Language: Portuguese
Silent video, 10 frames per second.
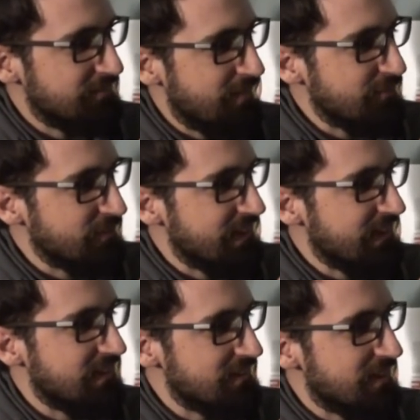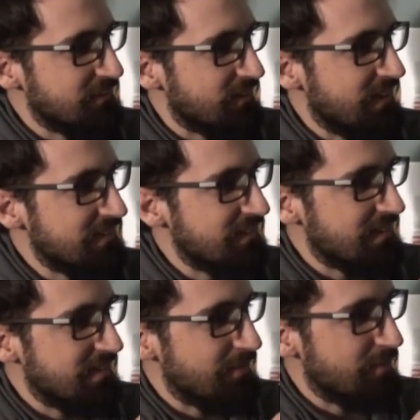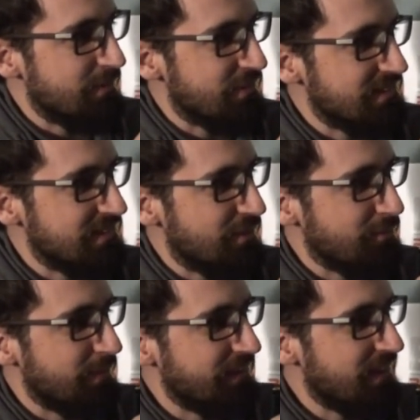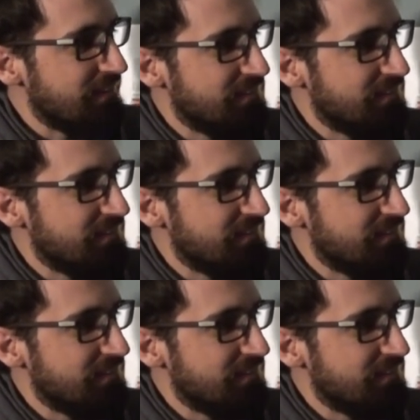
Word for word: vais voltar aqui a jogar torneios? Já sabes alguma coisa? Tens algo planeado? Ah,